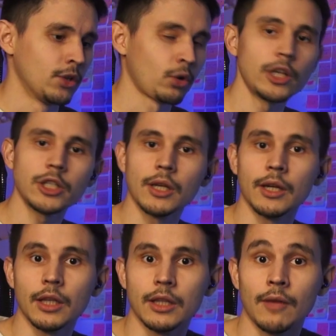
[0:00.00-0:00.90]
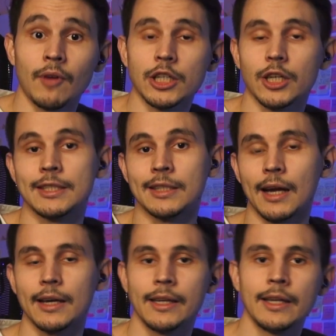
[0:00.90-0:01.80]
Ну, конечно, это на ваш
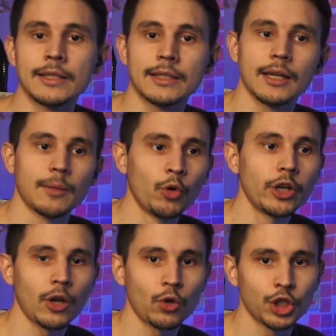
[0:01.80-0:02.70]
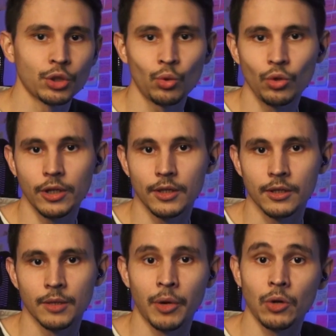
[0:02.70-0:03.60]
страх и риск. Мой хороший друг
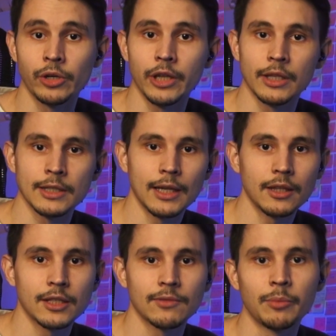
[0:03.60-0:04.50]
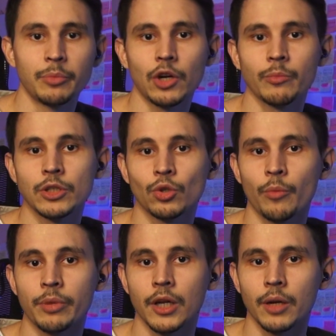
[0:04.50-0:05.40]
э, пару лет назад своим первым языком
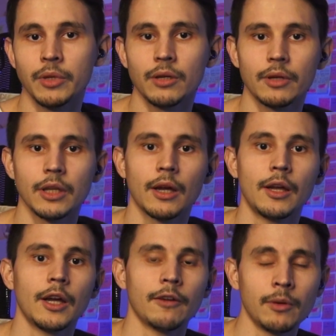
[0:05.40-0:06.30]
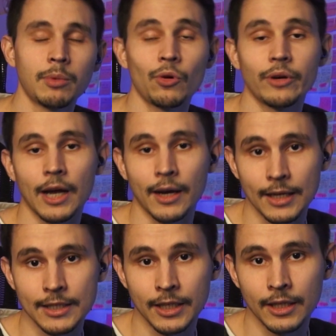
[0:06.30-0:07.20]
программирования выбрал как раз-таки